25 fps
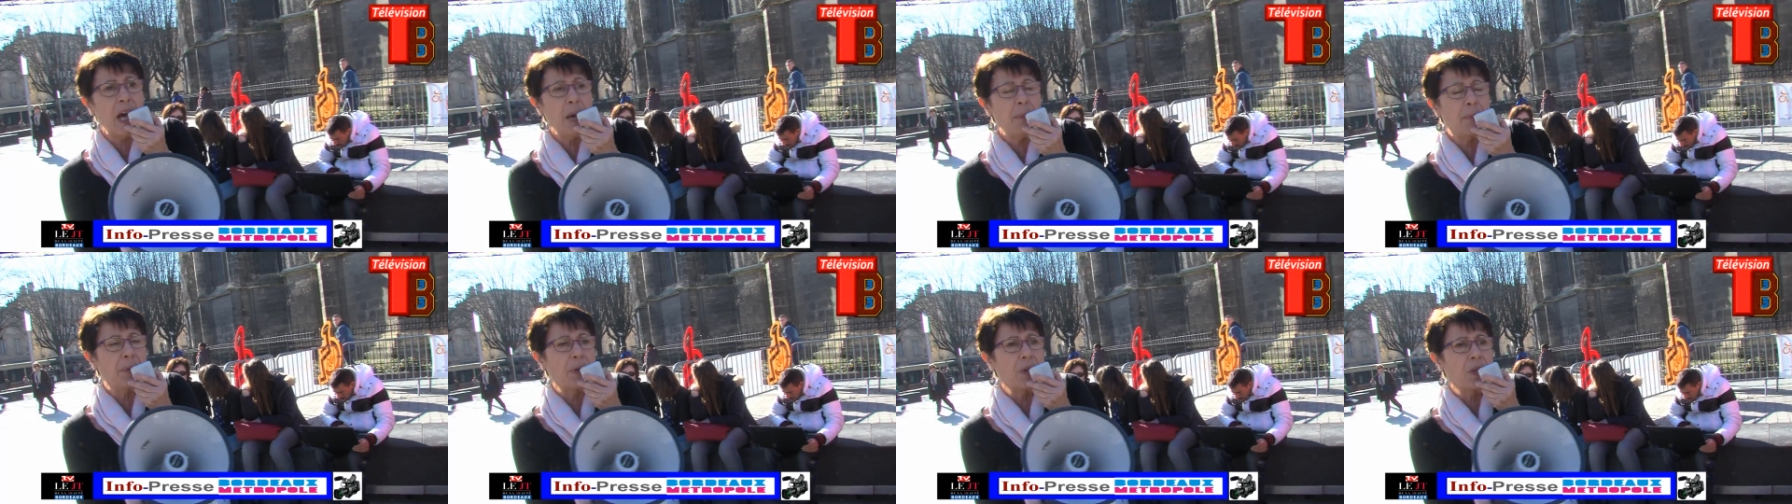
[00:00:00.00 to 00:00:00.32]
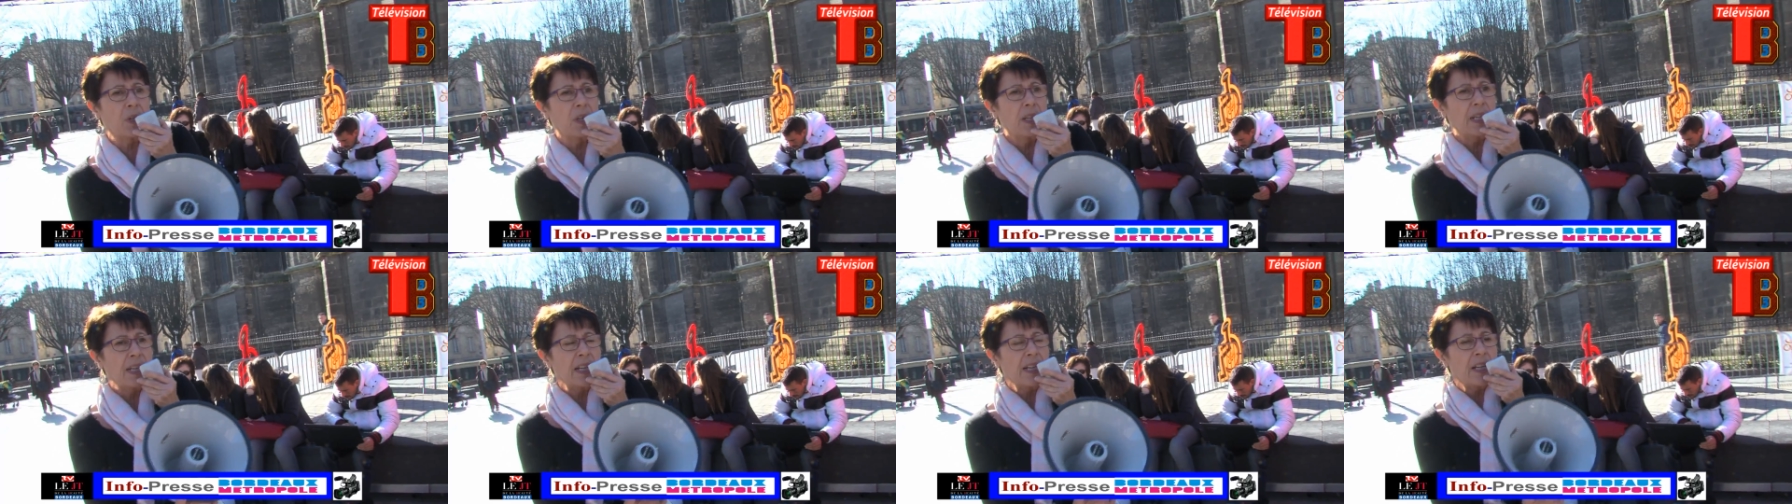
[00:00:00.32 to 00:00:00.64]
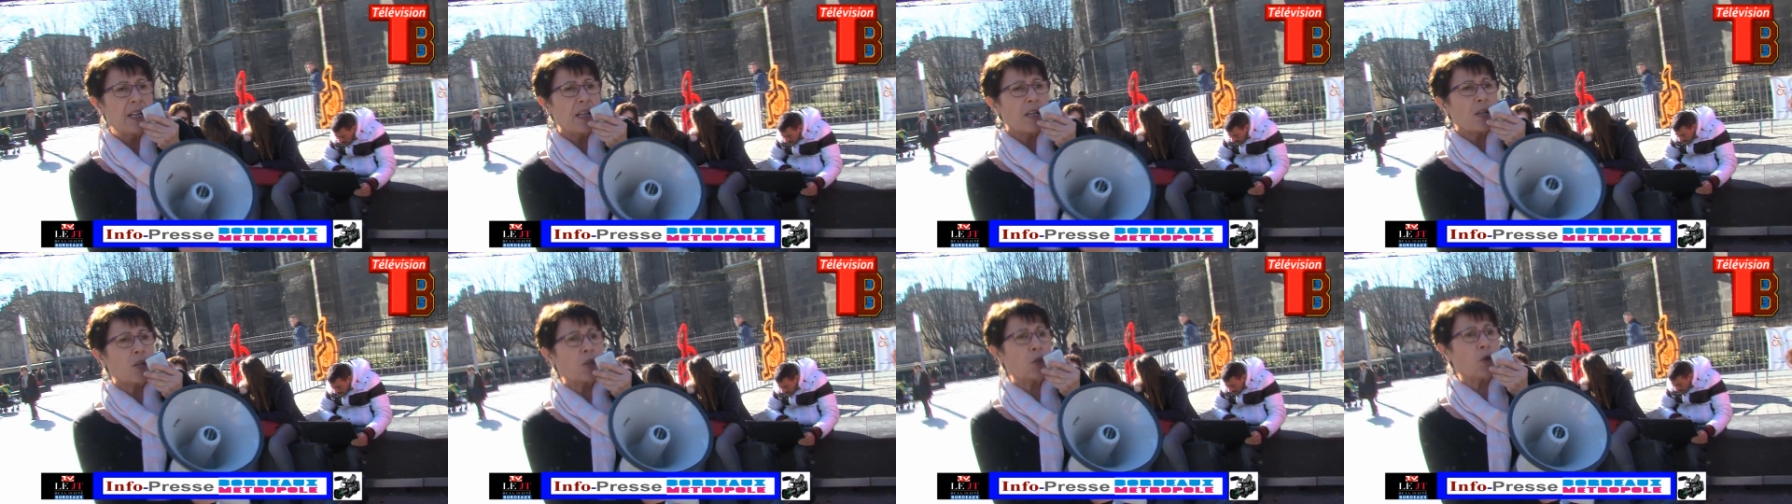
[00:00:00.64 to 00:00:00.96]
de faire des
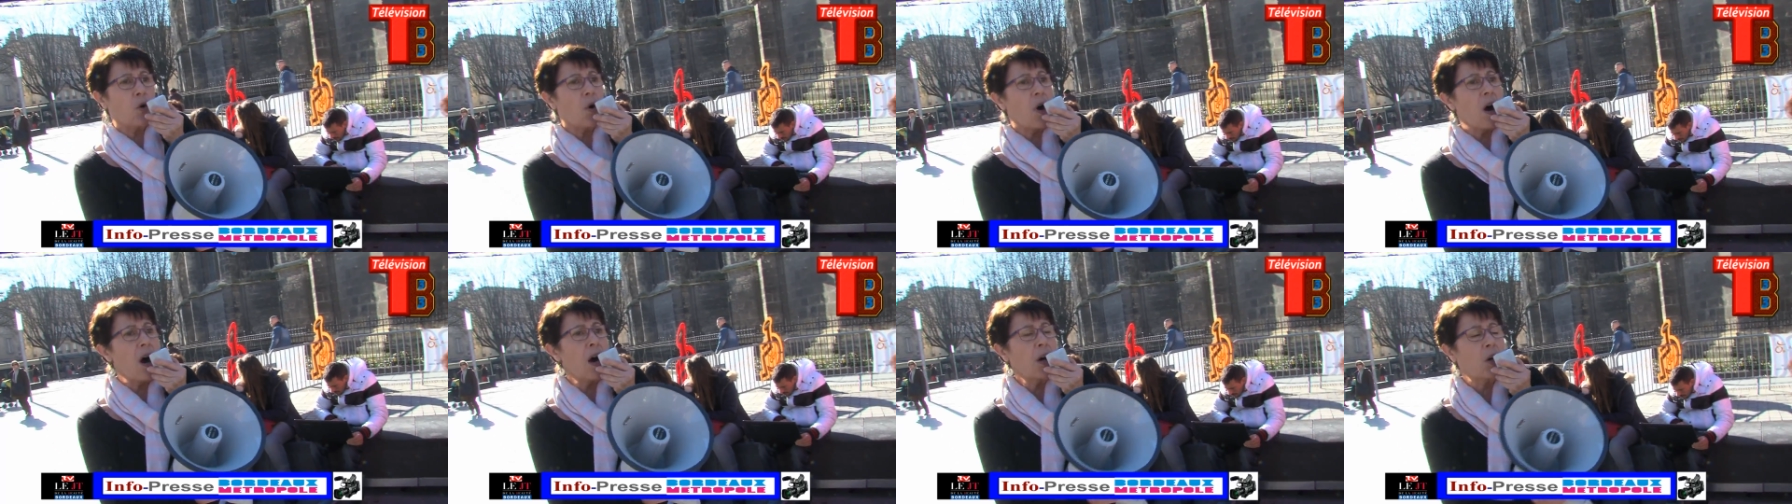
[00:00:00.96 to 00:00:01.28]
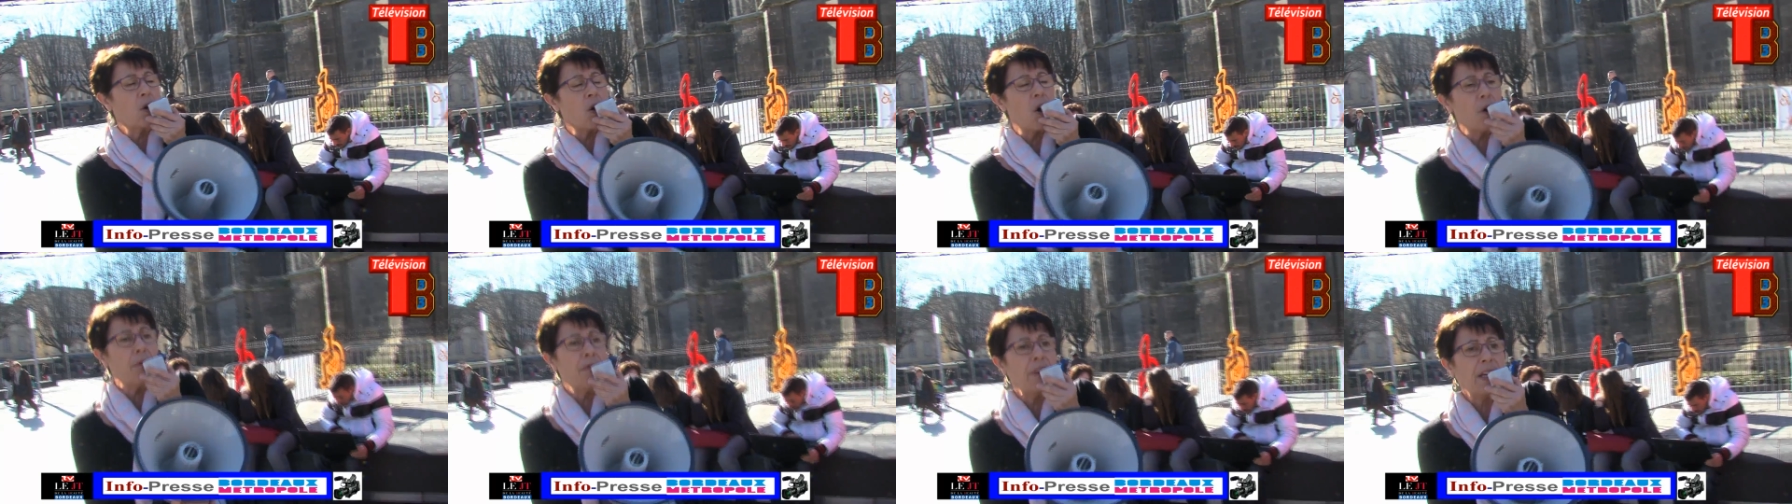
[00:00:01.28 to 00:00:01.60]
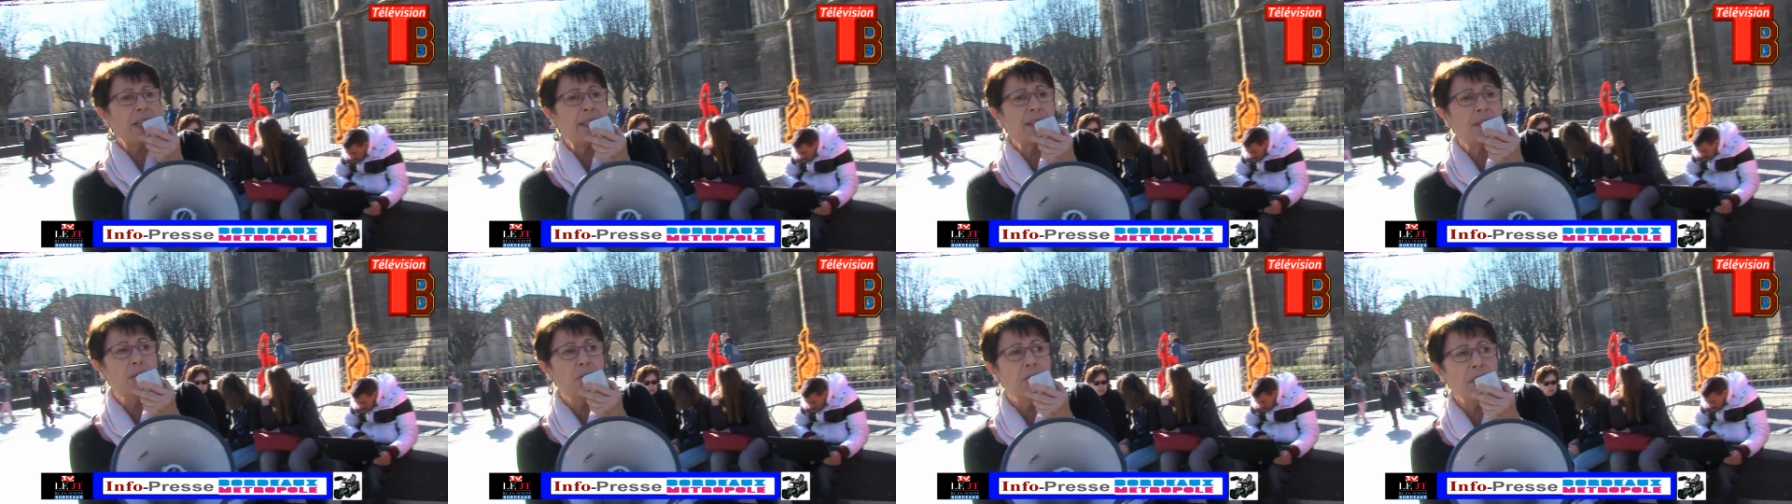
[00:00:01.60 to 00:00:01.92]
ordonnances hein,
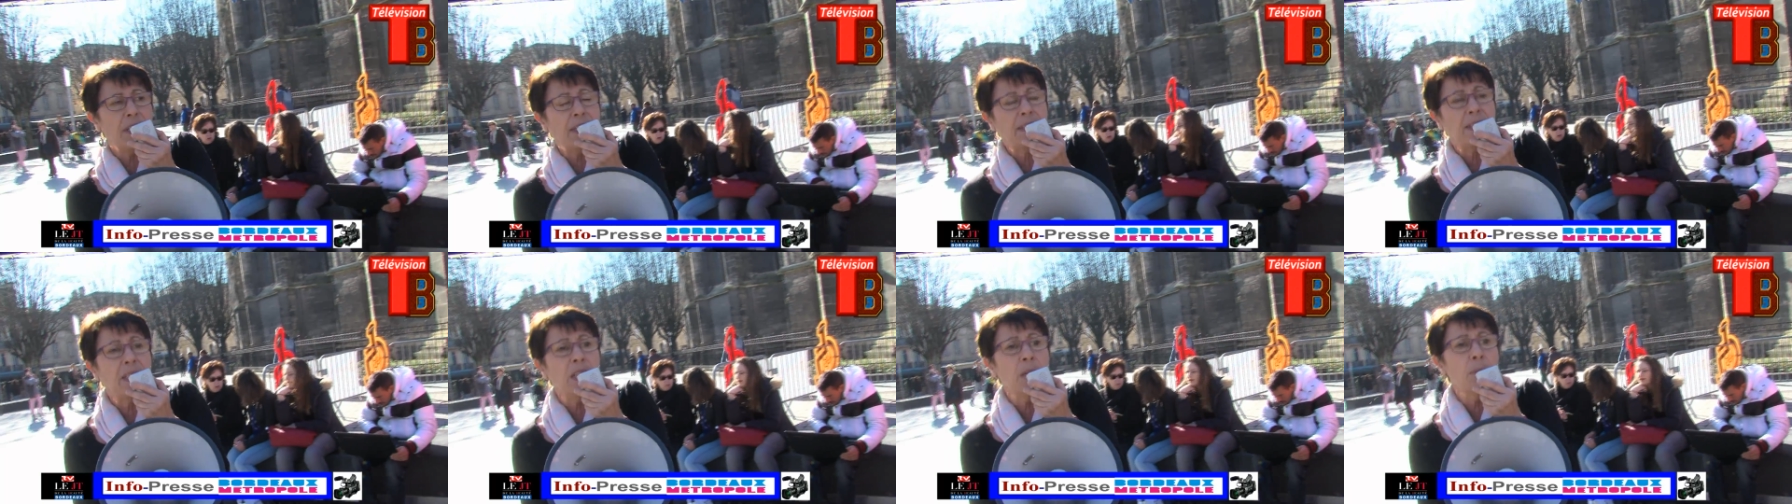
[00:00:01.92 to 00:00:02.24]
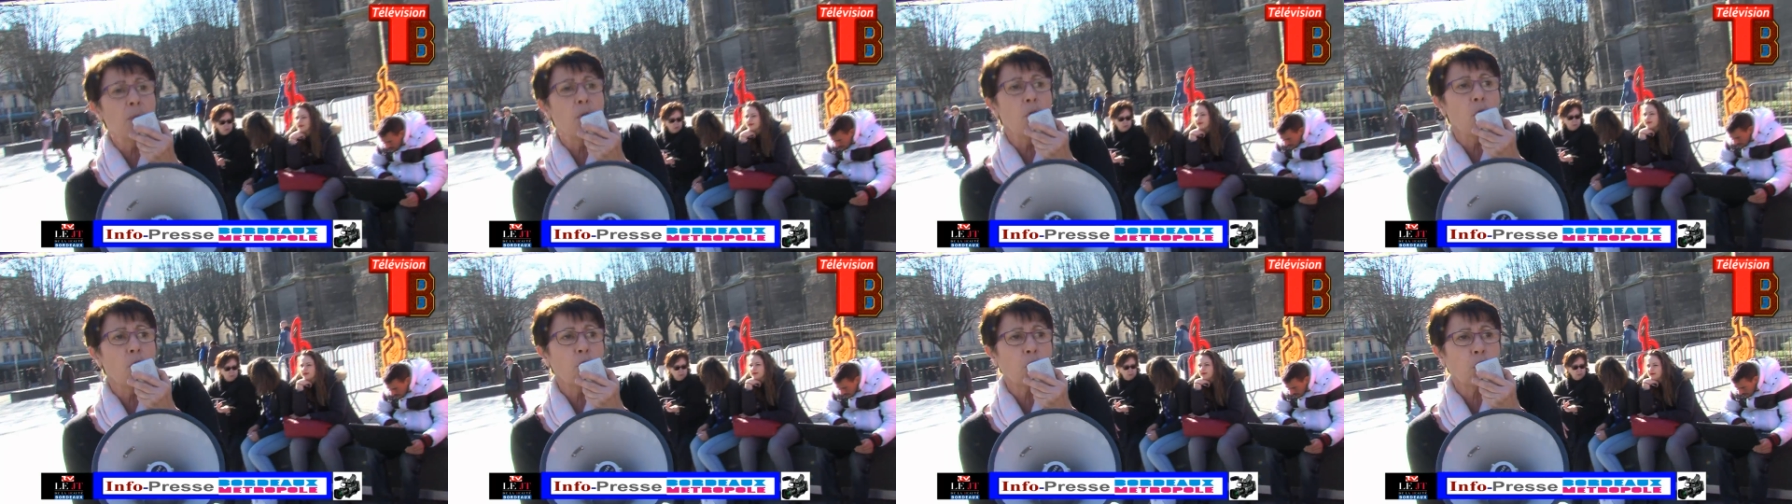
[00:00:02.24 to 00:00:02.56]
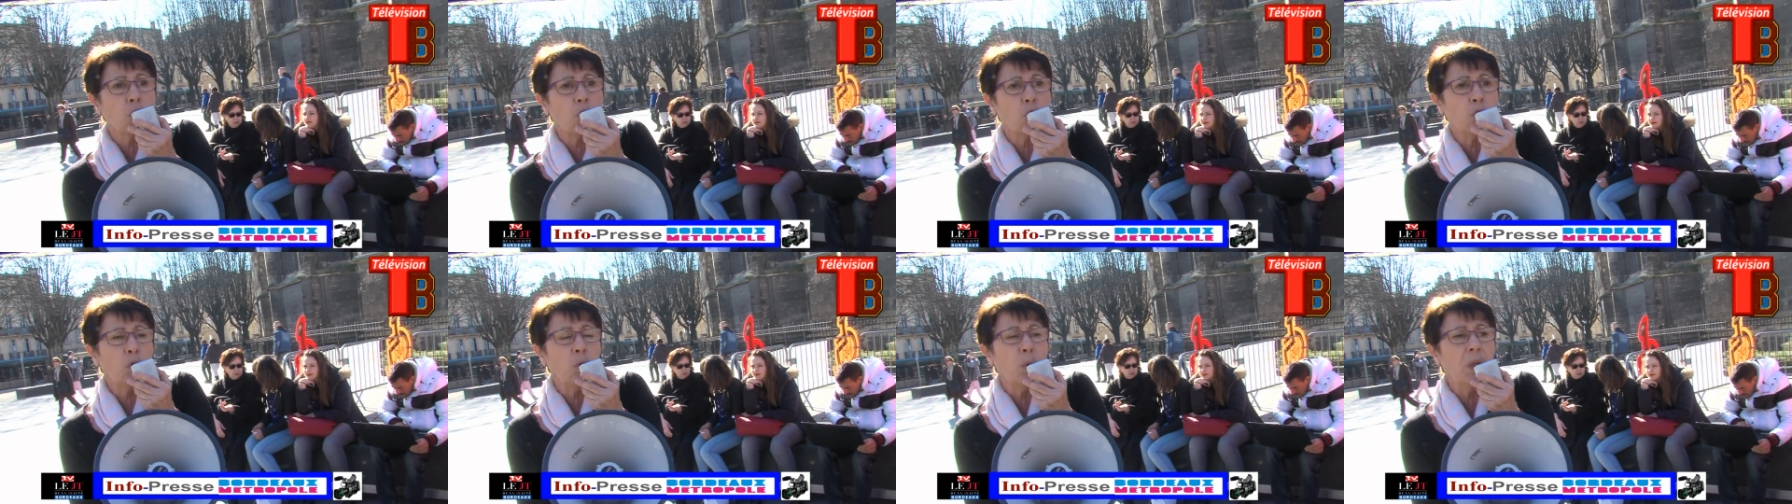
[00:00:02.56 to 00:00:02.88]
pour repousser
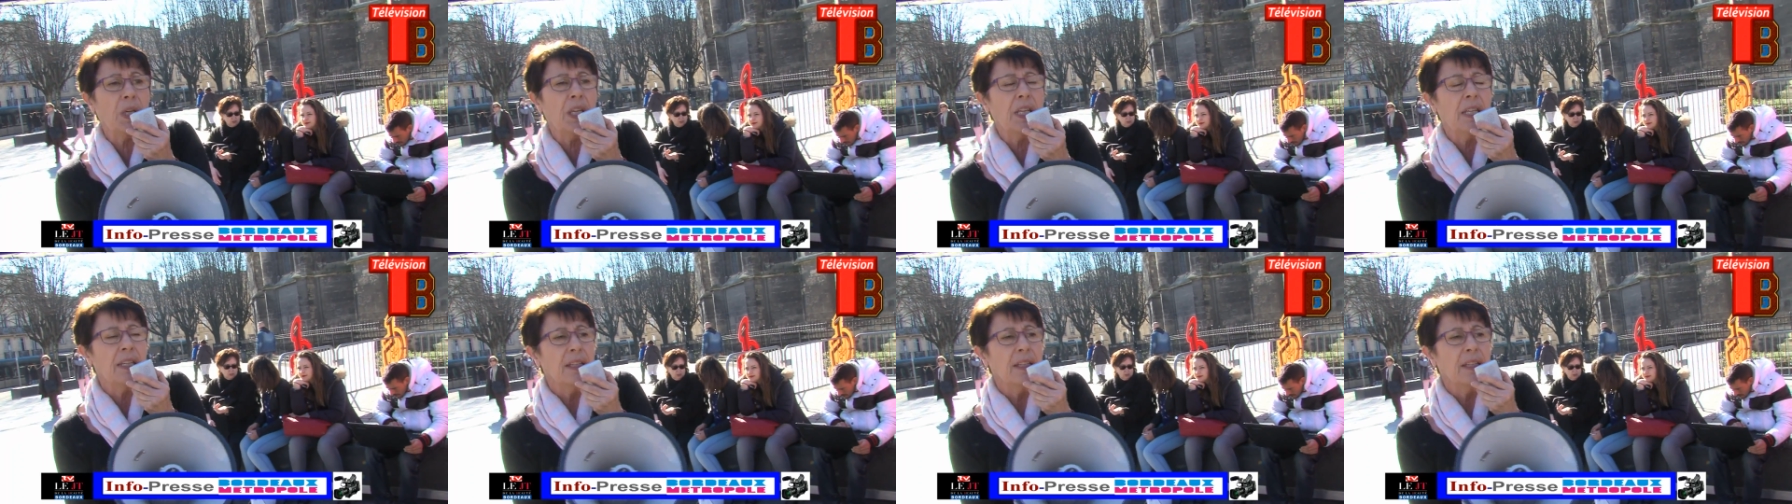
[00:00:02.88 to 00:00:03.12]
encore